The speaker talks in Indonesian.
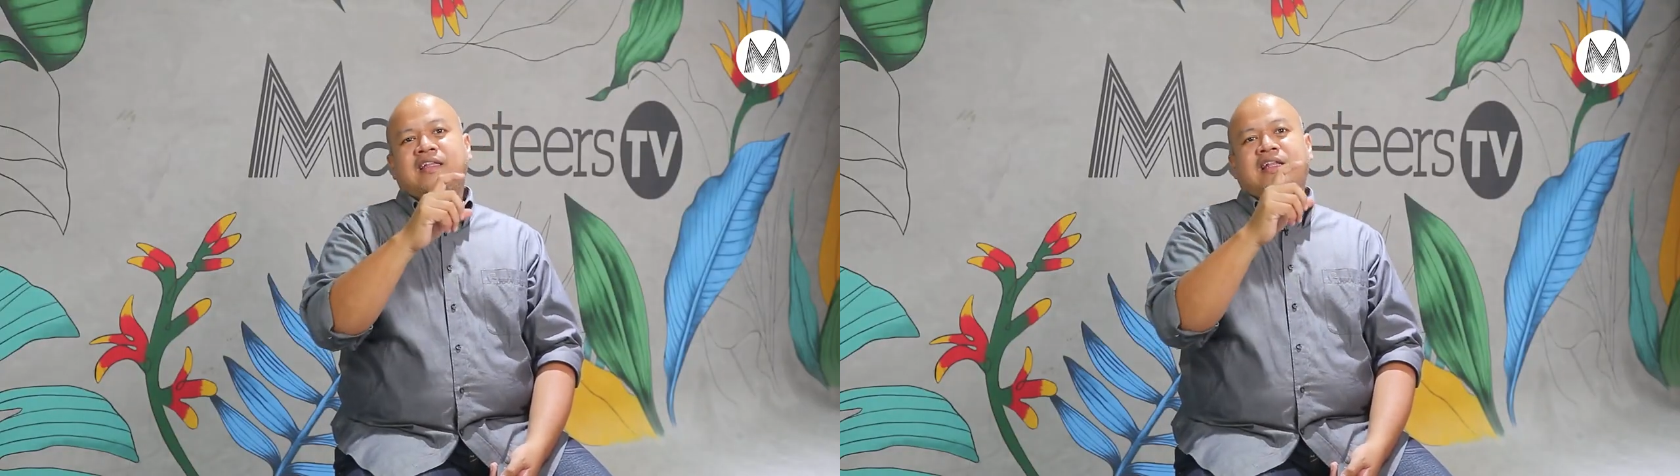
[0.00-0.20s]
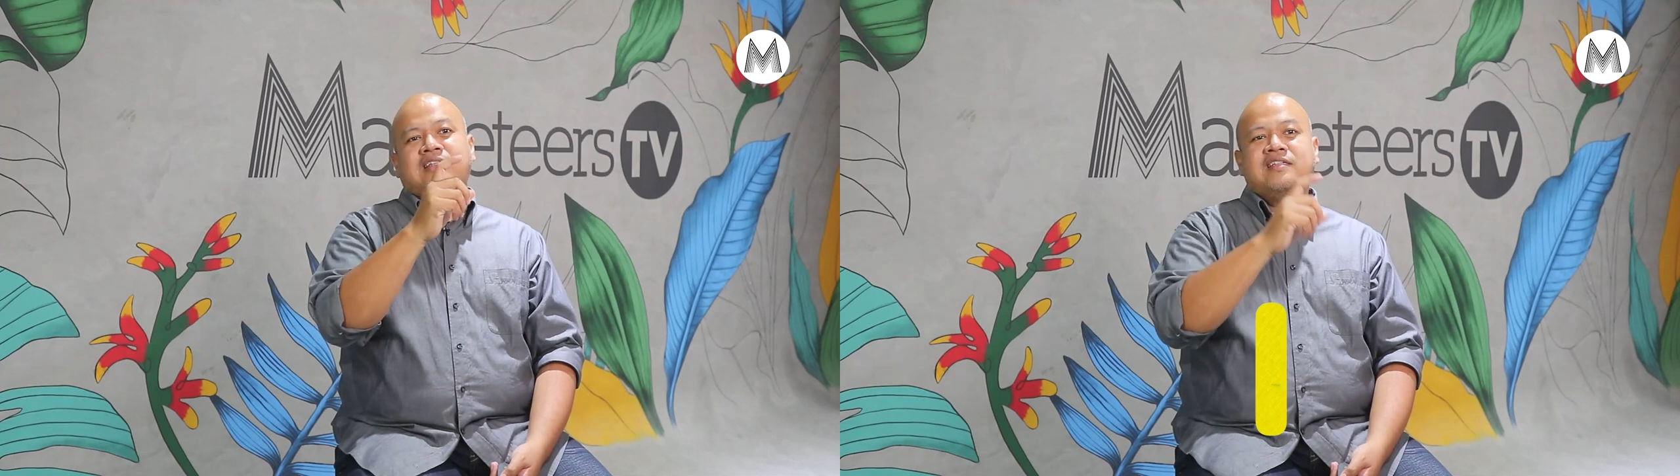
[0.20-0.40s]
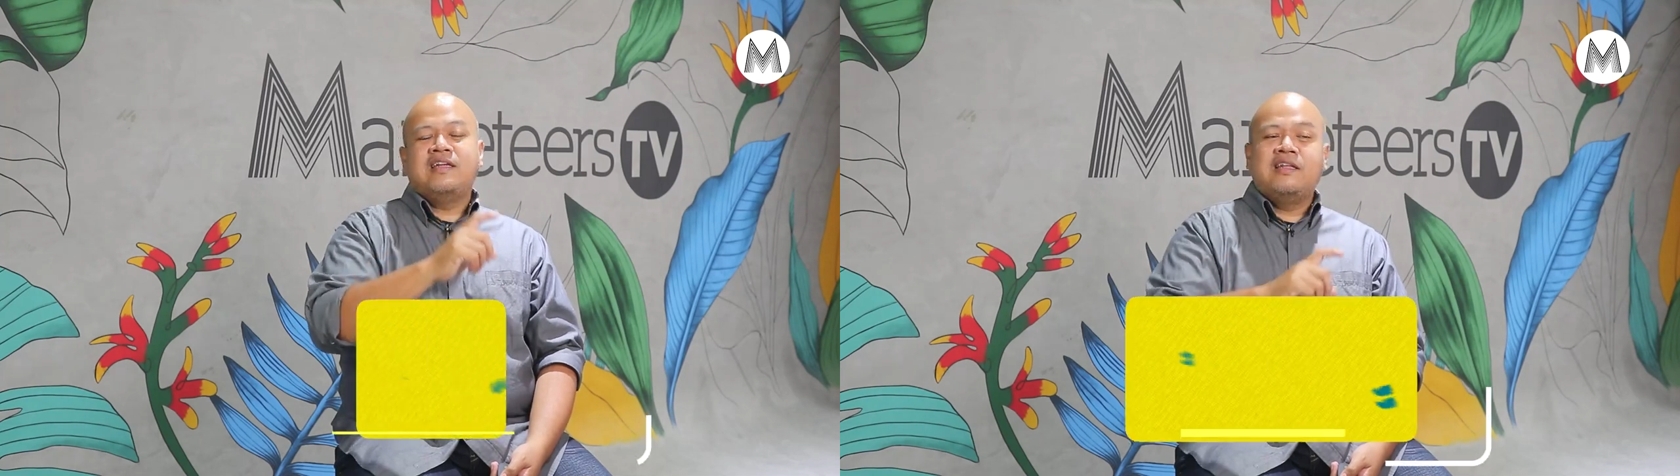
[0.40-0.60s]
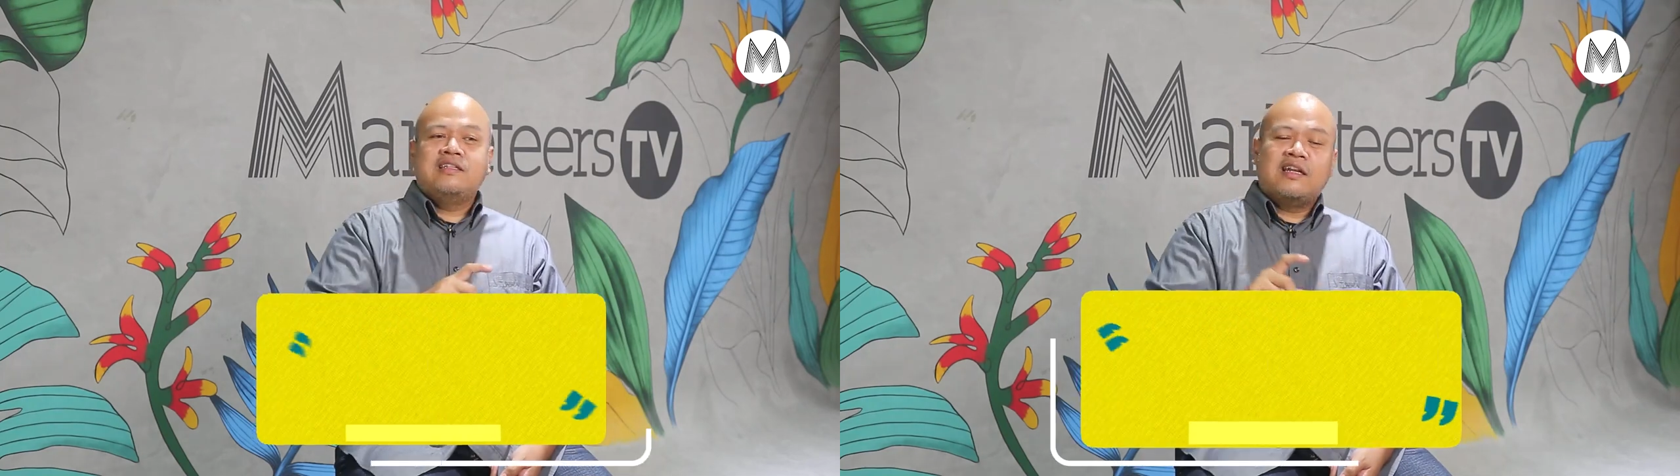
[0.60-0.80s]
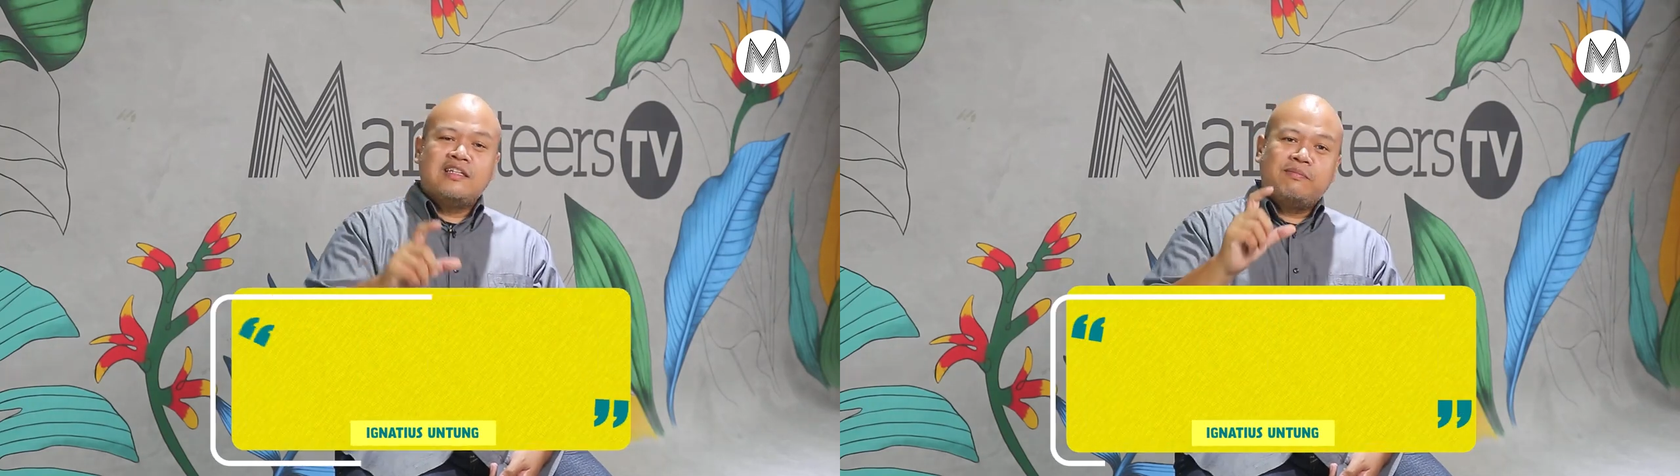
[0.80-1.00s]

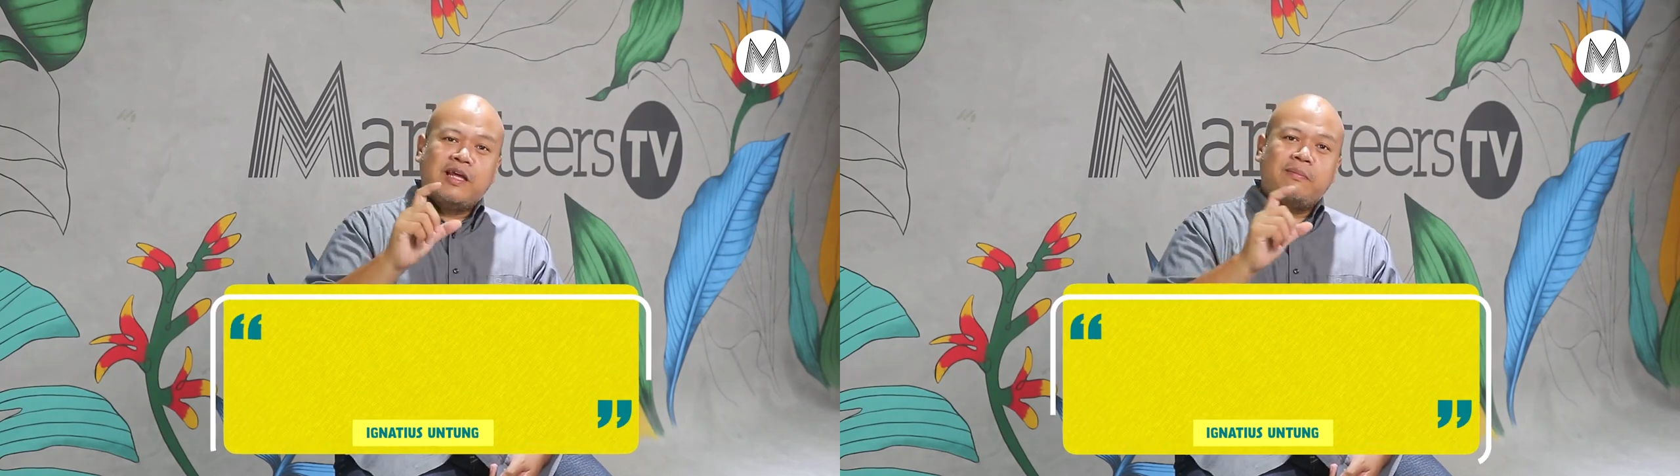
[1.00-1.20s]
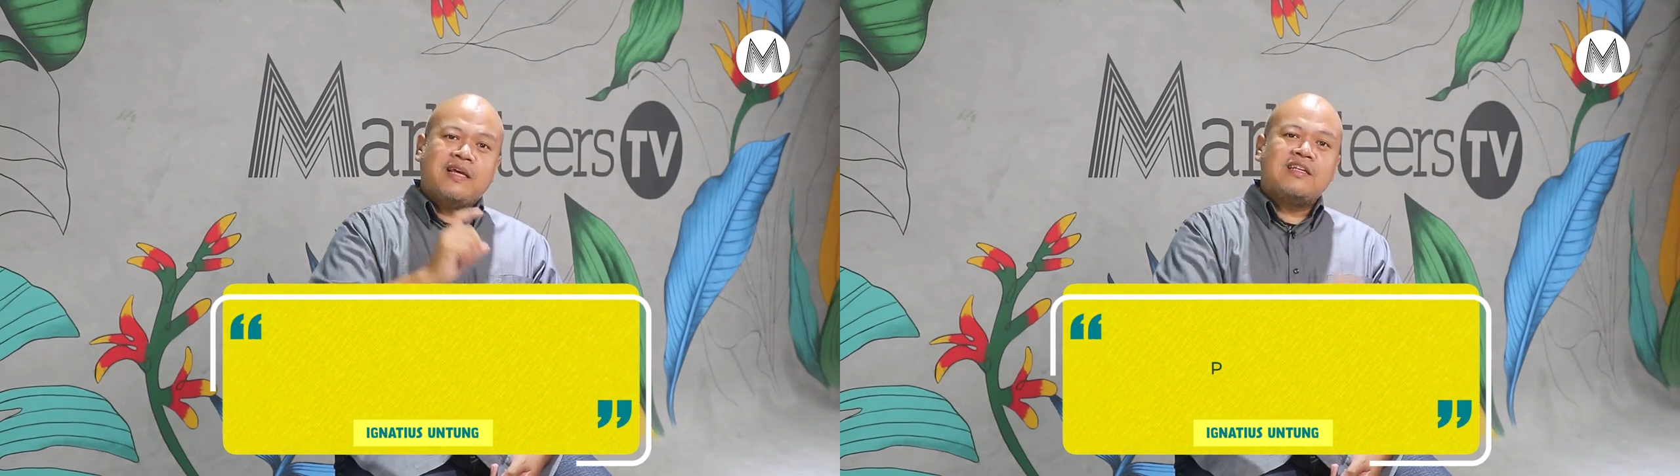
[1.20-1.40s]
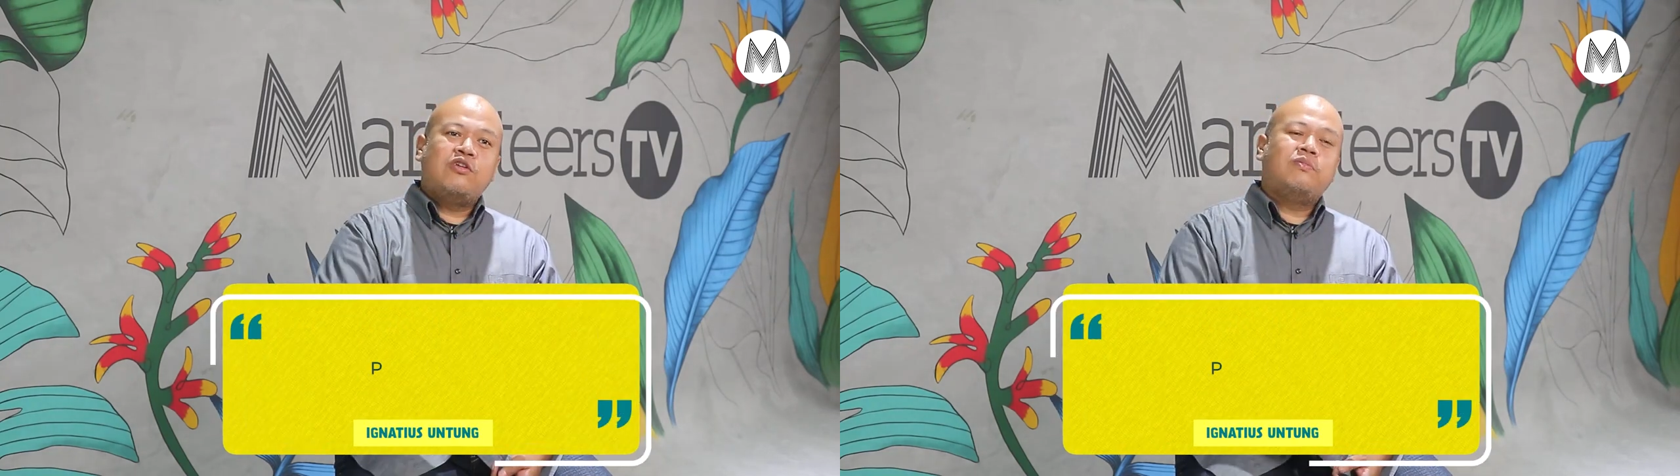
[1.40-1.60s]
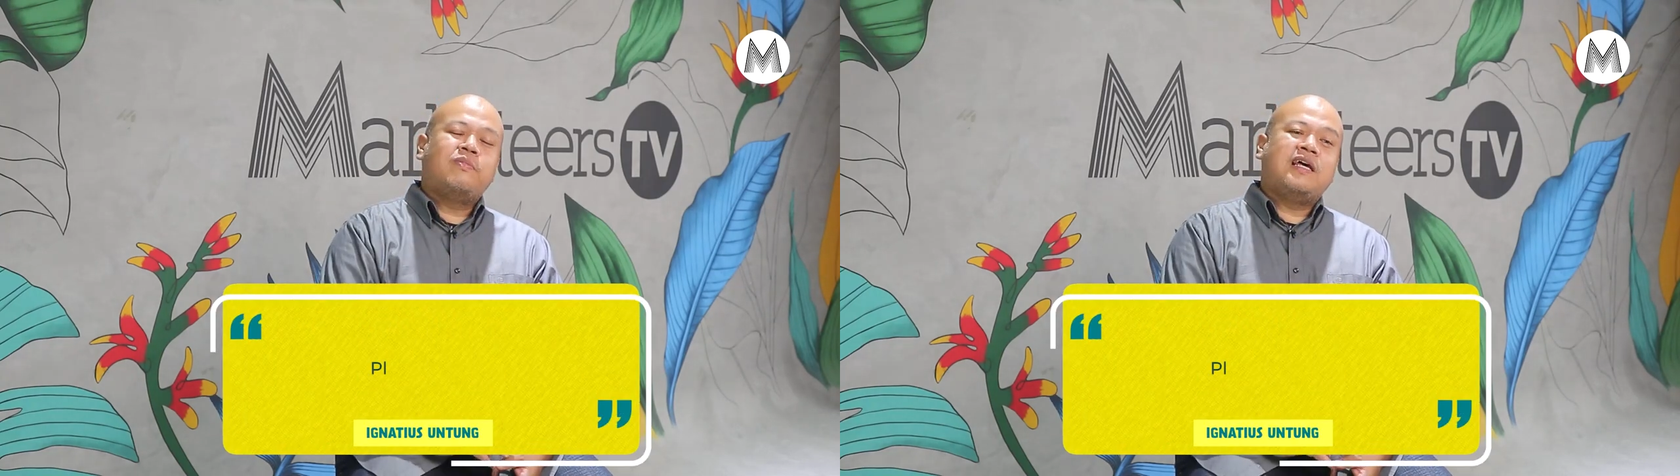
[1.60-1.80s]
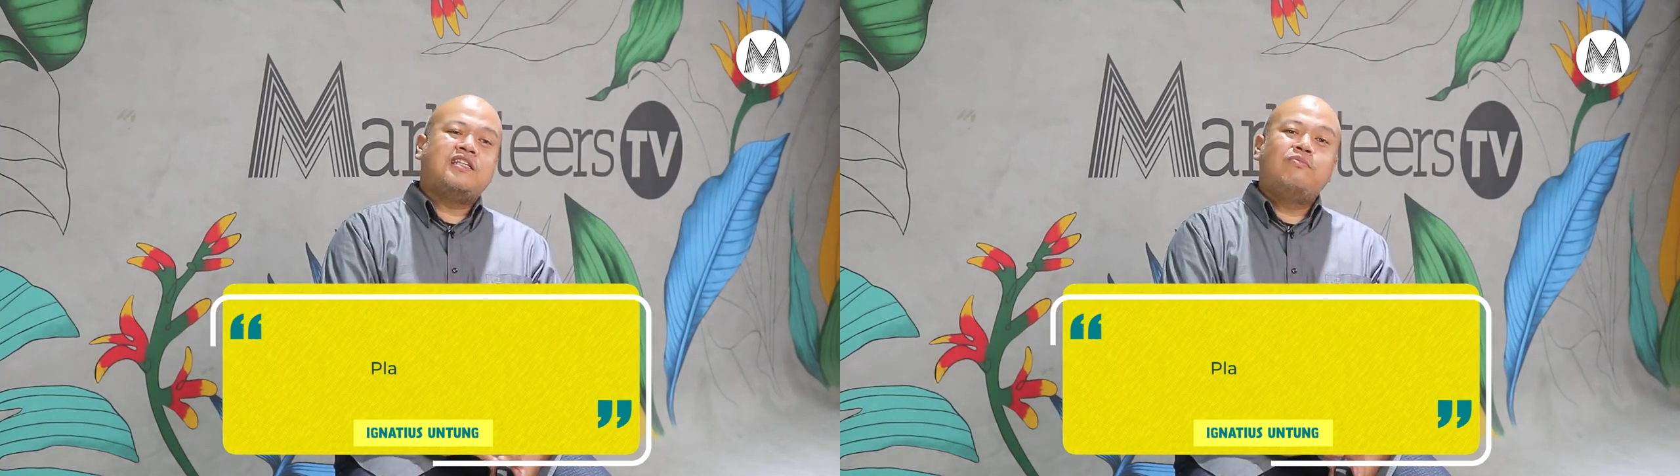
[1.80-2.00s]
tercipta
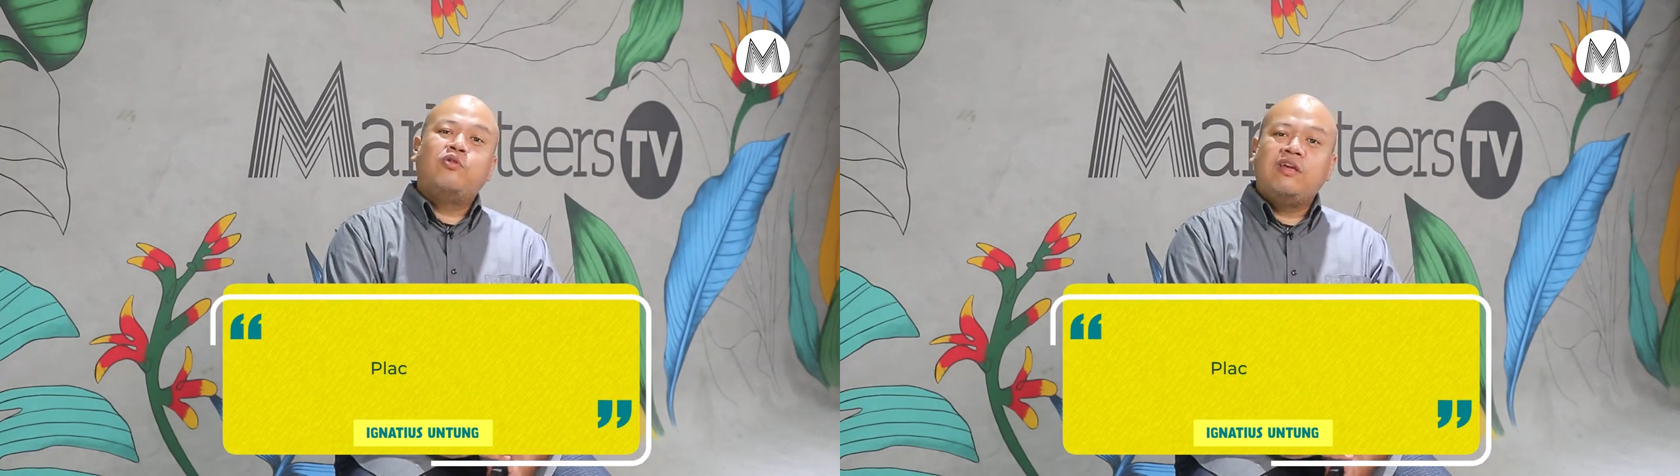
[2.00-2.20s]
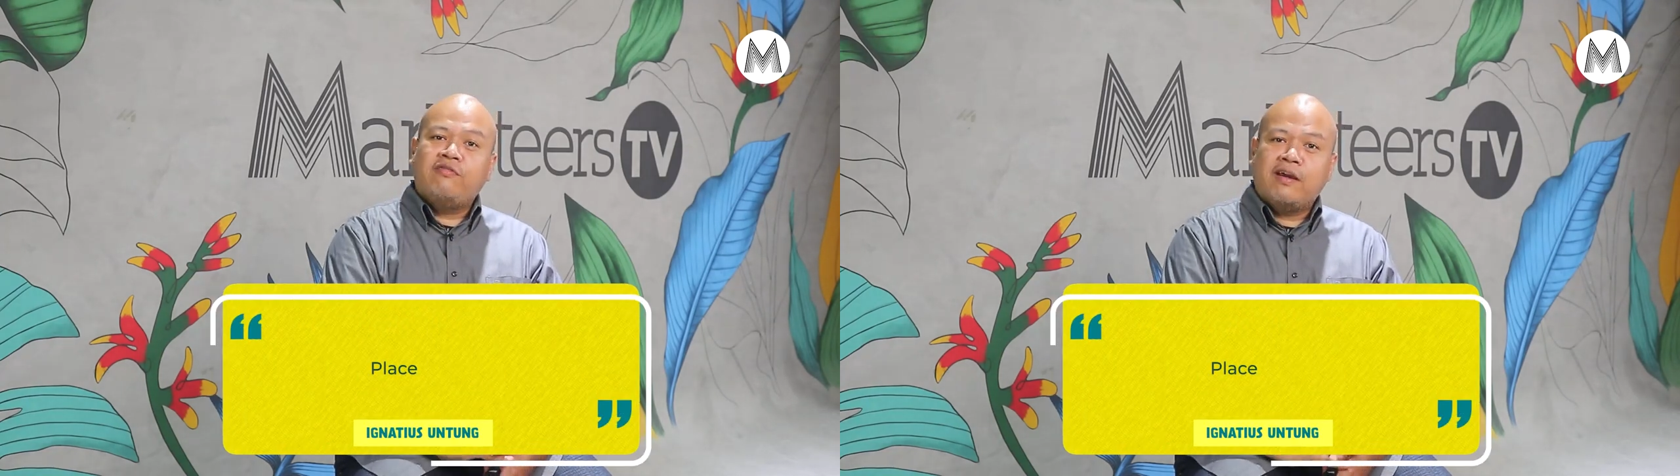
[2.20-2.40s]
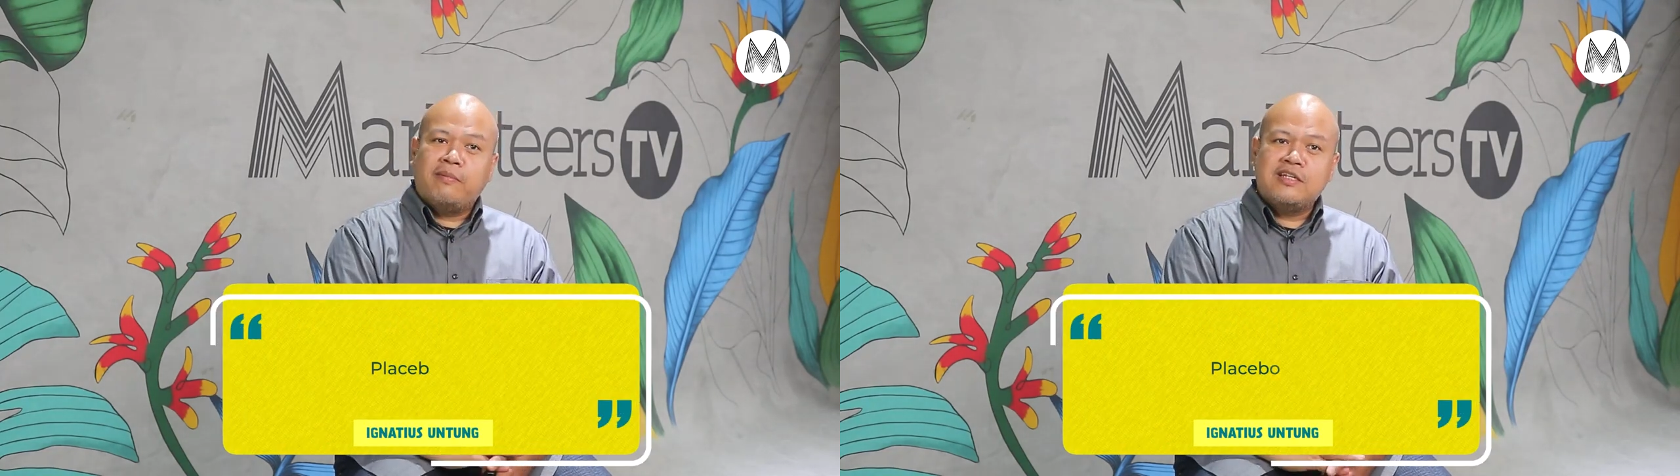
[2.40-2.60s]
placebo effect.